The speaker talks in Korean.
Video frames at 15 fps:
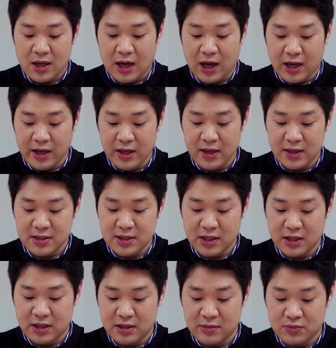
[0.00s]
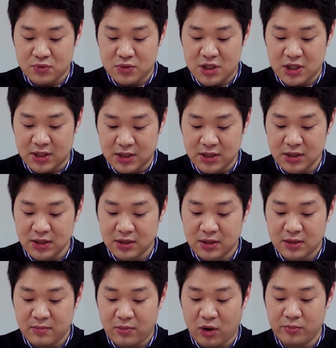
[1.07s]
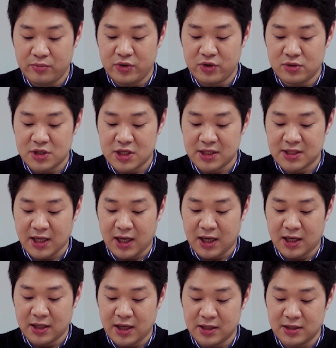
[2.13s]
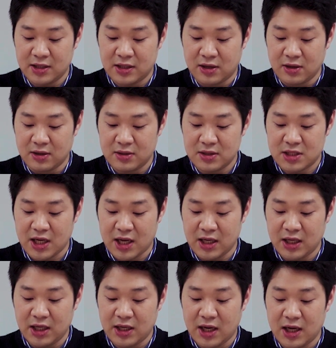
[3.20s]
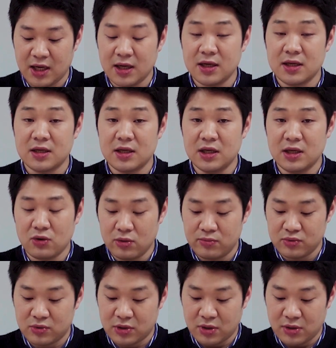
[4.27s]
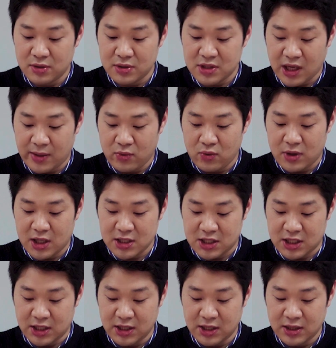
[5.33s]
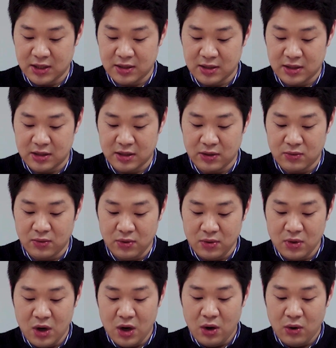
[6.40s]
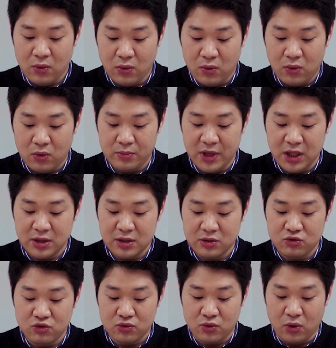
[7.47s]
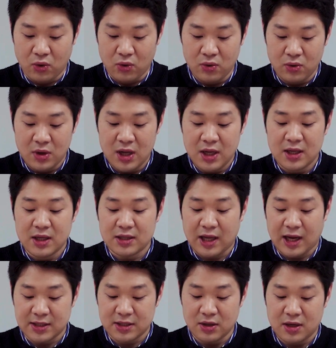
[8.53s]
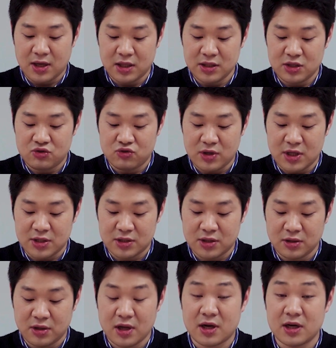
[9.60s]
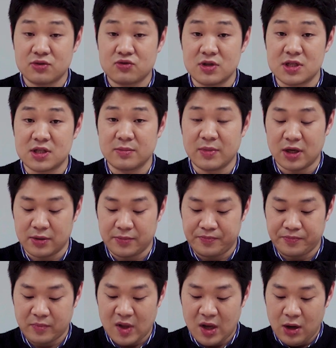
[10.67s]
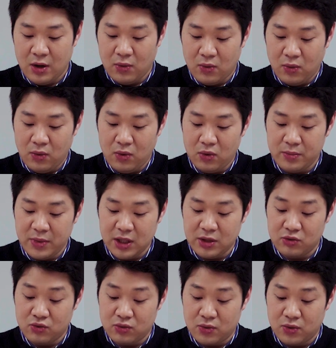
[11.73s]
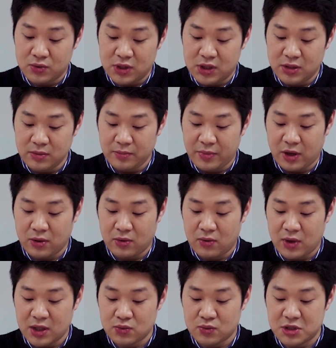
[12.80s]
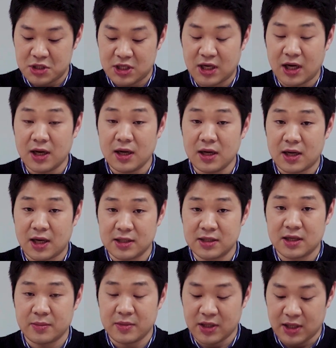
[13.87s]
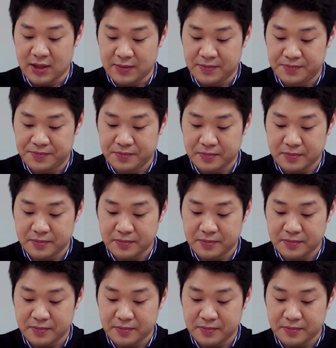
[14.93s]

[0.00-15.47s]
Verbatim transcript: 가해 학생 긴급 조치는 법률 제4항의 의거 제1항 1호부터 3호까지 그리고 5호 및 6호 5가지 중에서 선택할 수 있으며 5호 및 6호는 병과 조치가 가능합니다.